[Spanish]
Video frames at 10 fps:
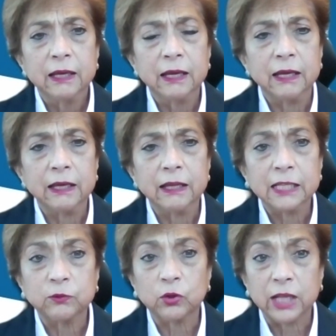eh,
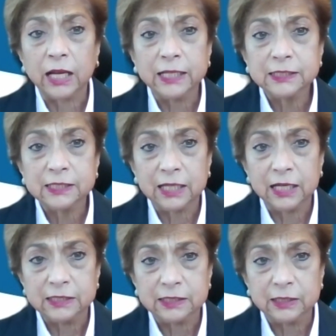las fortalezas de
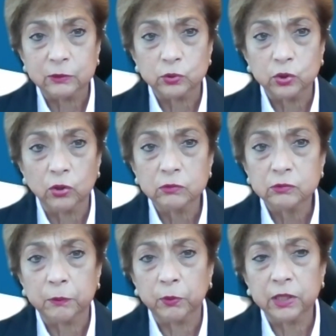la institución
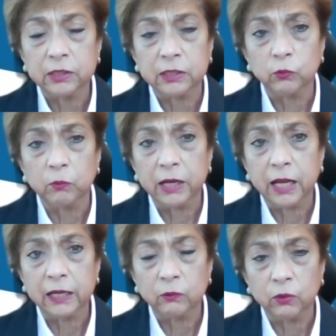se pueden
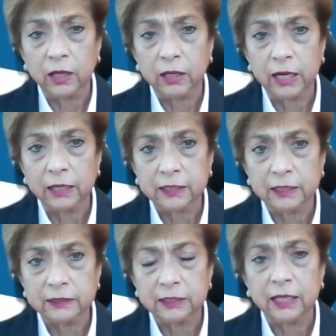enumerar en una gran
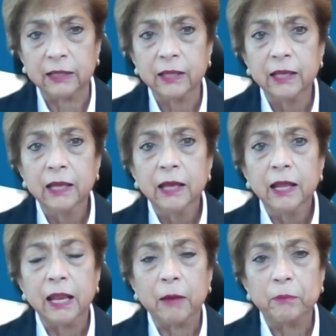cantidad.
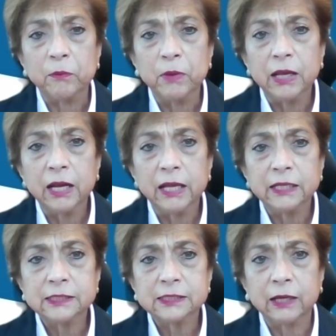La primera
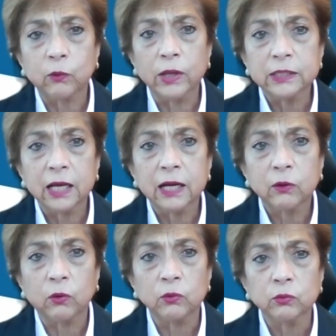es que cuenta
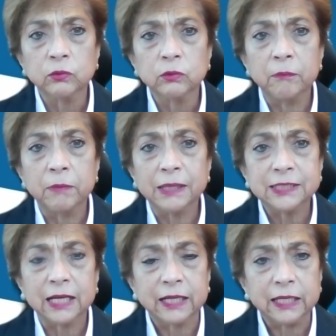con una
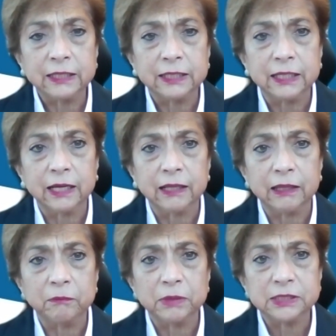masa crítica
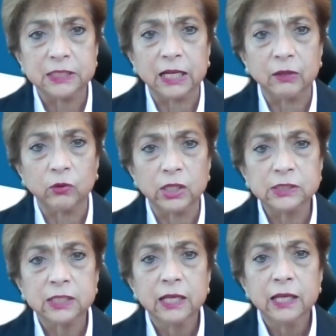de
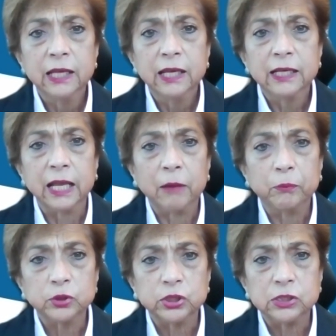investigadores que
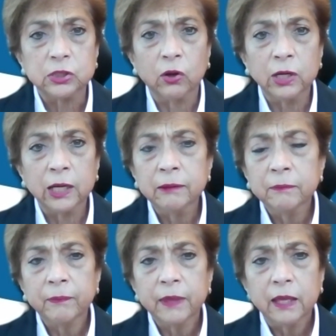la posicionan
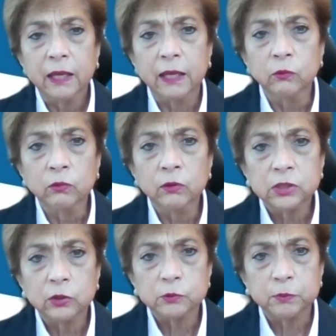en uno
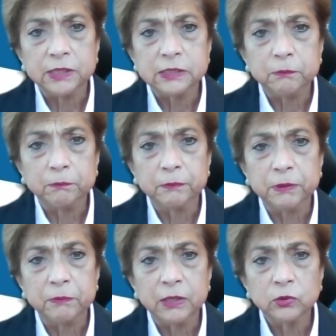de los
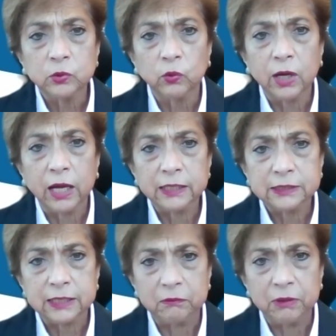primeros
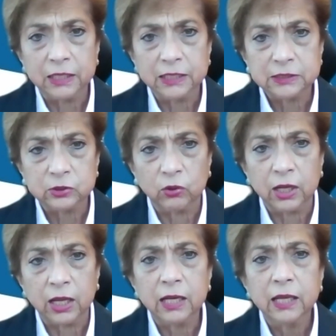lugares a nivel
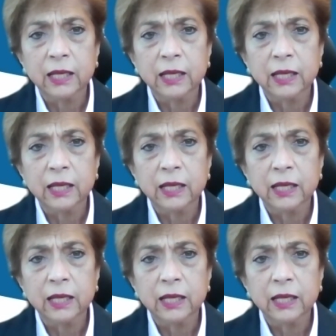nacional